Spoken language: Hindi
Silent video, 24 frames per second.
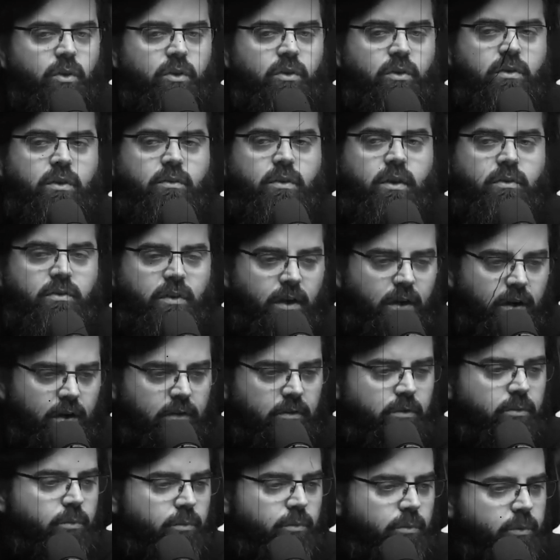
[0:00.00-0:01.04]
है जिसकी वजह से ना
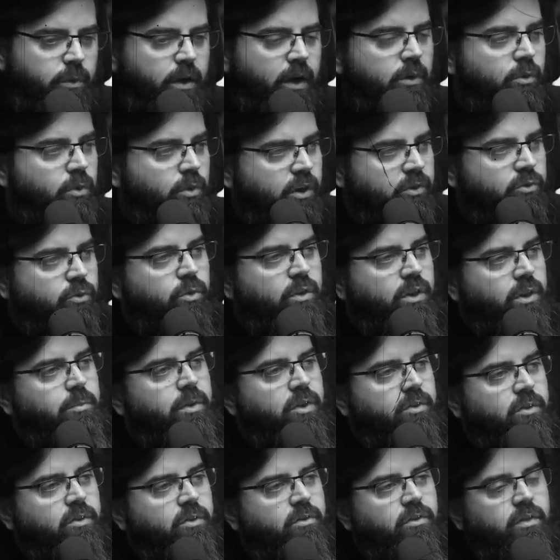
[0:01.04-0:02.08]
वी हैड टू रश टू दी
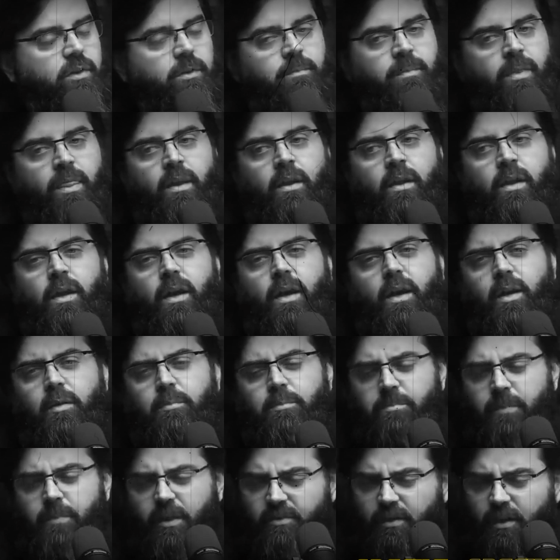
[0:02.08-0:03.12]
इमरजेंसी
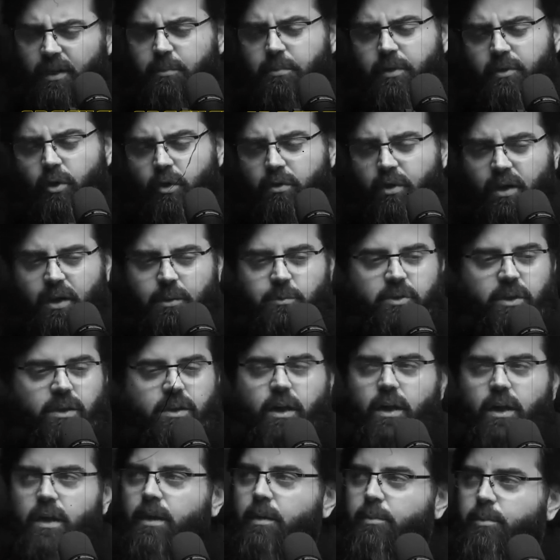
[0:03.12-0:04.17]
एंड बेसिकली डॉक्टर ने मुझे
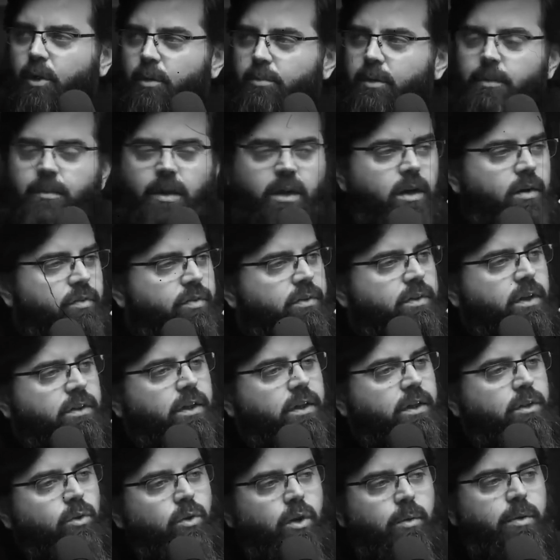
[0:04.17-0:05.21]
कहा कि प्रॉब्लम है काफी
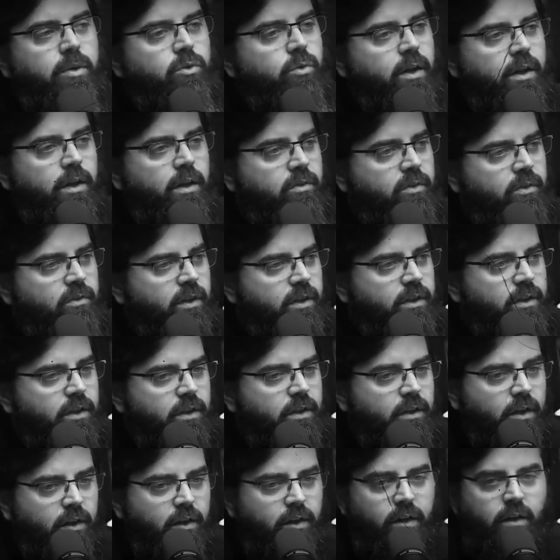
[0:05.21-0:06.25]
ज्यादा तो हमें जो है ना
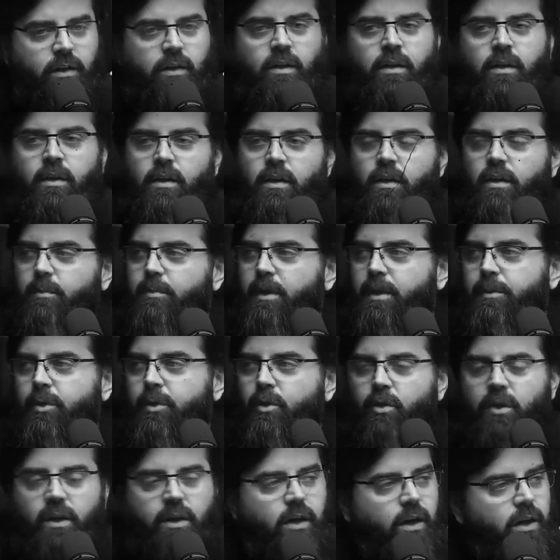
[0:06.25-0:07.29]
सिजेरियन करके बेबी
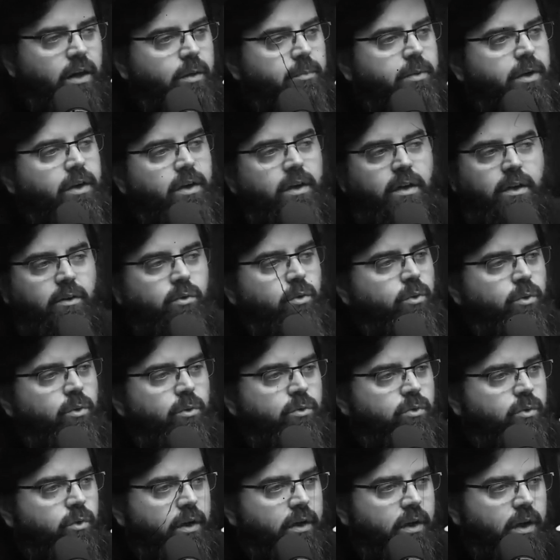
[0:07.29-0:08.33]
को निकालना पड़ेगा नहीं तो
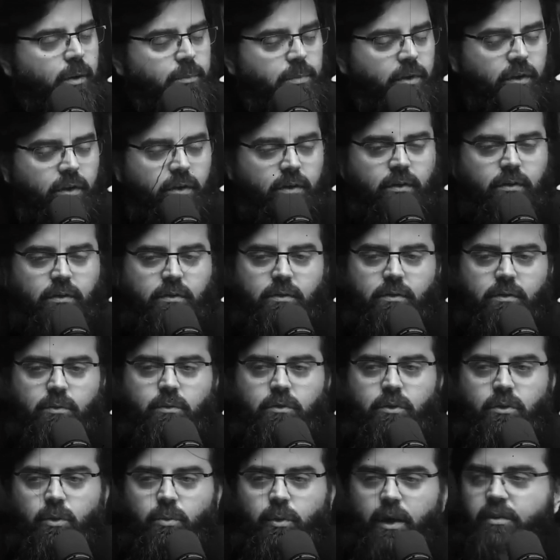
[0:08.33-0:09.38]
जो है ना आपकी
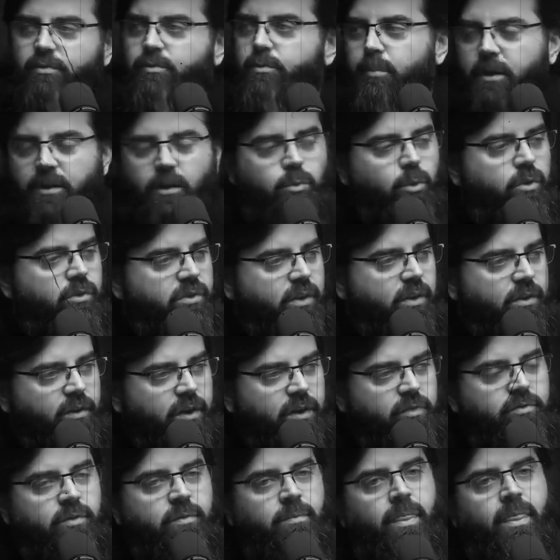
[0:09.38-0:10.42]
योर वाइफ मदर वोंट
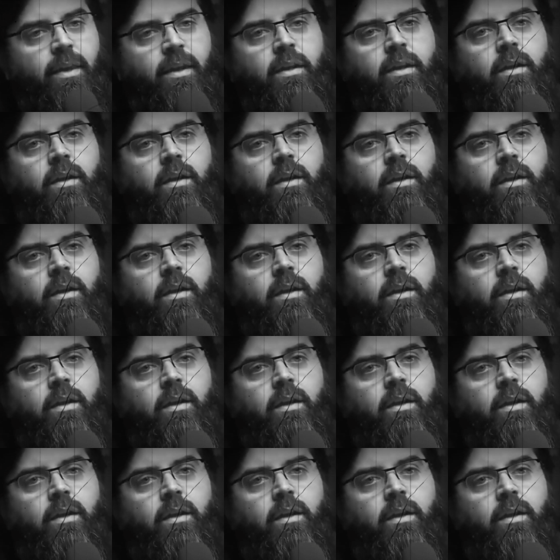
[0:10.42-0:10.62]
सर्वाइव